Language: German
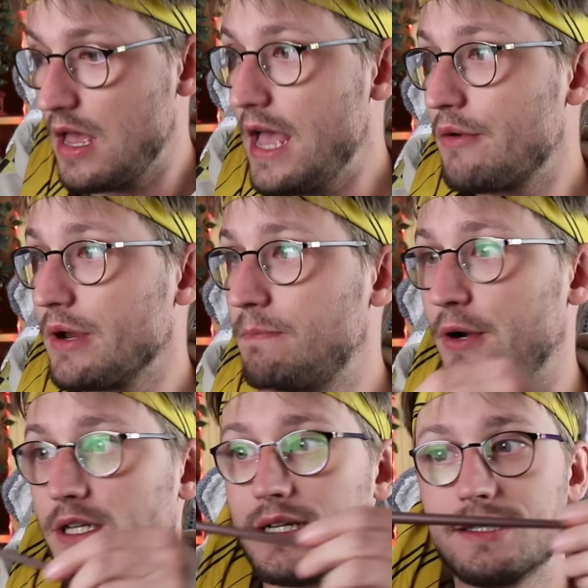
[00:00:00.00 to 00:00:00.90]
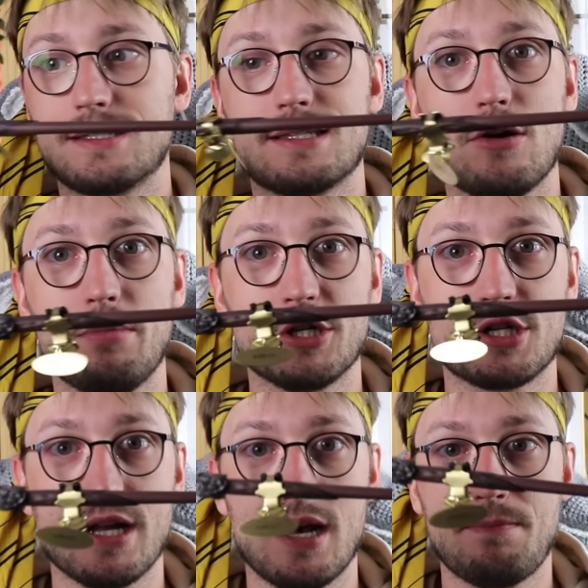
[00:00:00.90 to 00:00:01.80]
Harry Potters
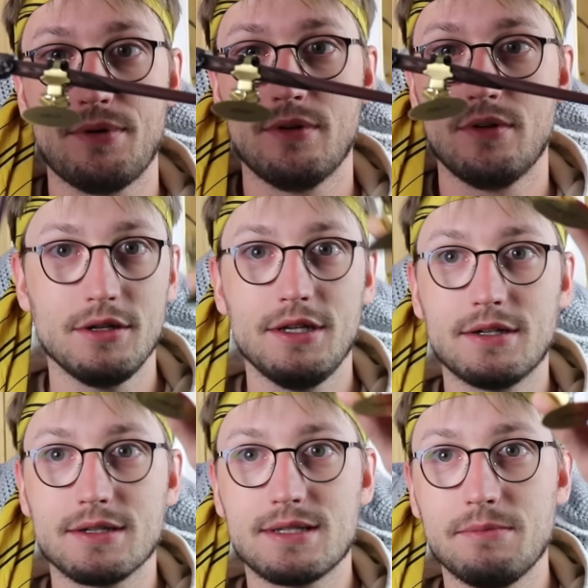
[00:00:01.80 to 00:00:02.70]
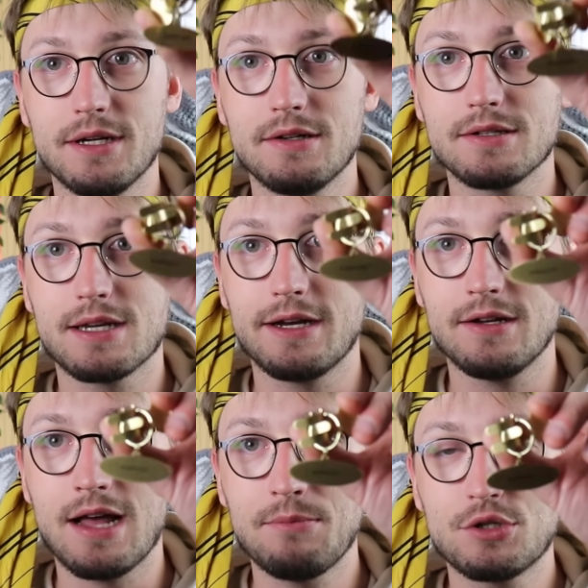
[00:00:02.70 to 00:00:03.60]
Zauberstab. Hier, da sieht man das kleine
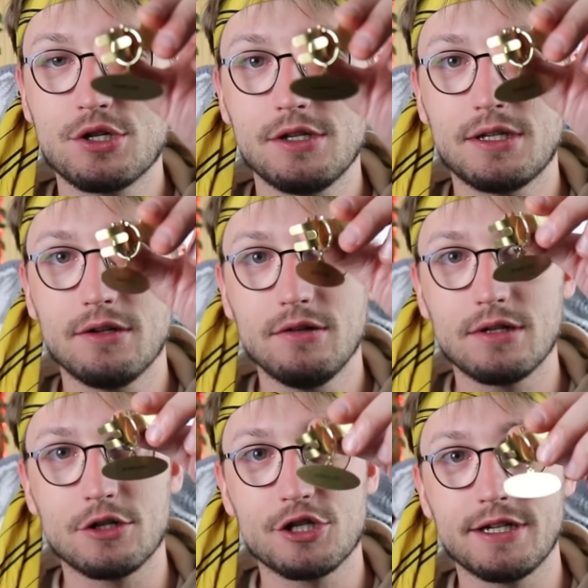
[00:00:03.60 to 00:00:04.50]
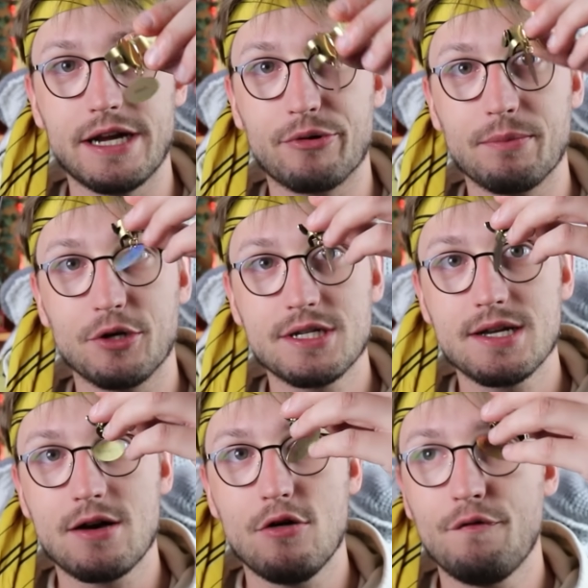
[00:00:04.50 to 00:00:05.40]
Namensschildchen, da steht Harry Potter
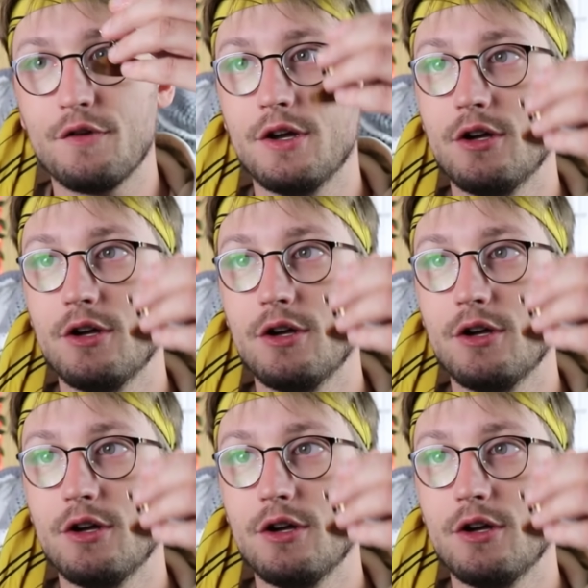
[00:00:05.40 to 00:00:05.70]
drauf.